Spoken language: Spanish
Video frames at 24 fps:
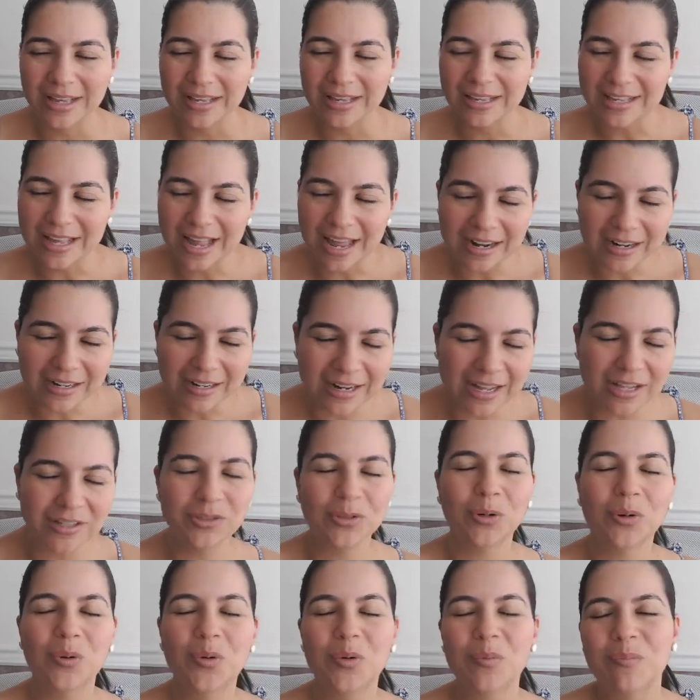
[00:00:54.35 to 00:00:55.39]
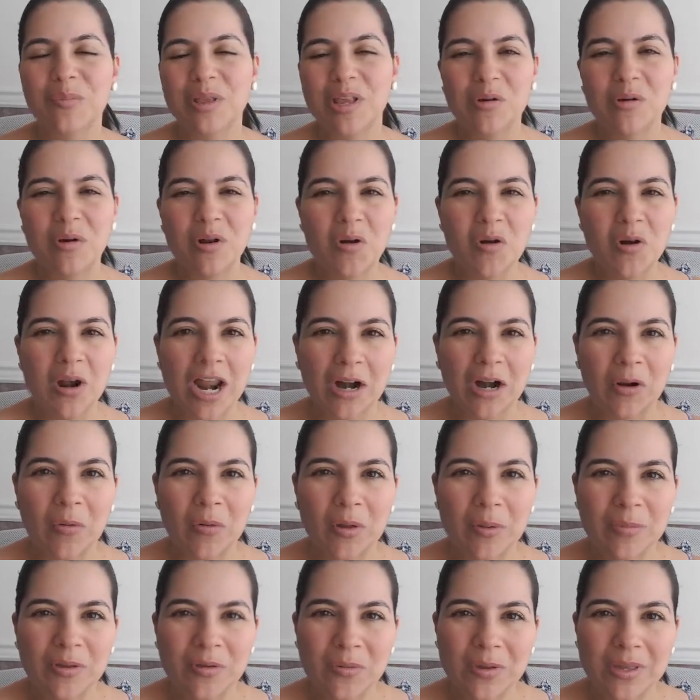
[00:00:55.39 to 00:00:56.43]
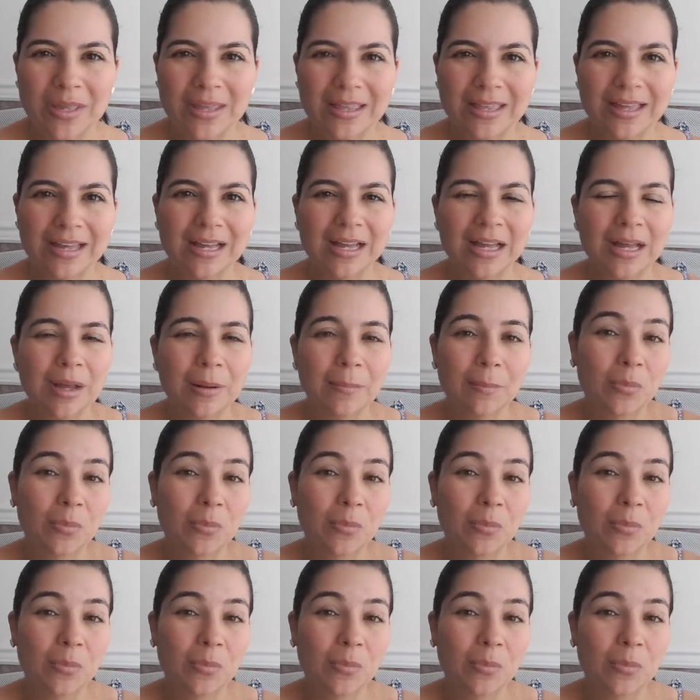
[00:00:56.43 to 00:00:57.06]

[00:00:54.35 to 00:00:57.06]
y arrastro conmigo a lo largo de mi vida,